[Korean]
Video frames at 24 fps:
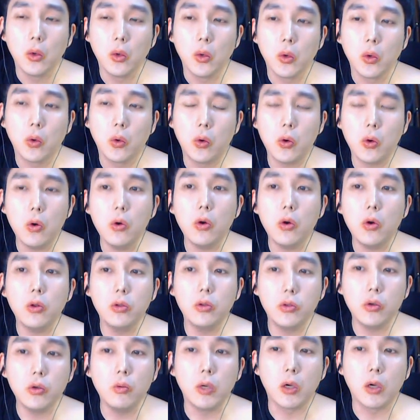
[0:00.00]
그런
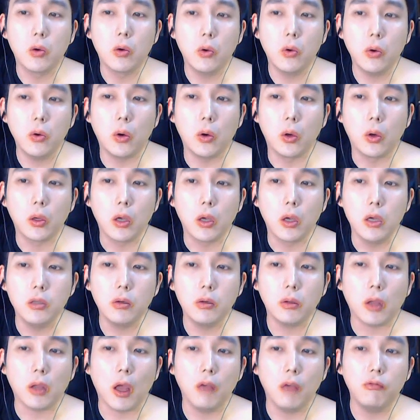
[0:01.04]
거는 좀 있고
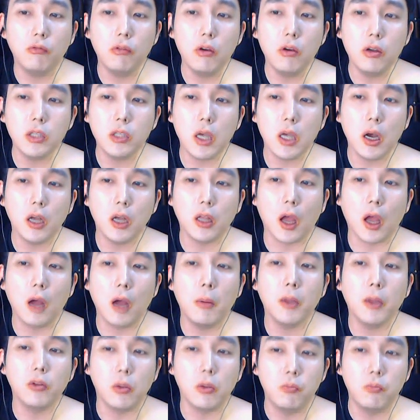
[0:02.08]
개인적으로 대구 여자가 내가
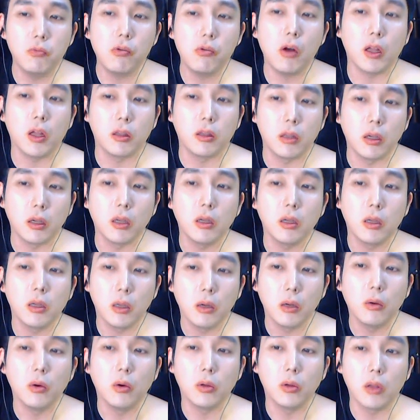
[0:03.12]
봐도 이쁜 것 같아.
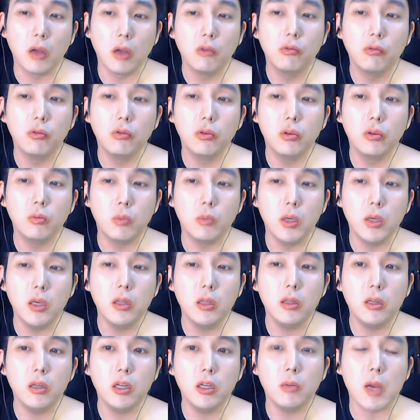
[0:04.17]
어, 대구는
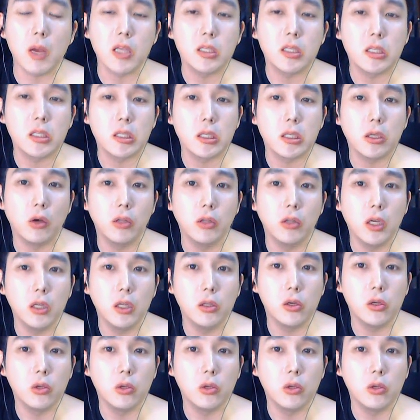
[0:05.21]
미인들이 많지, 연예인들도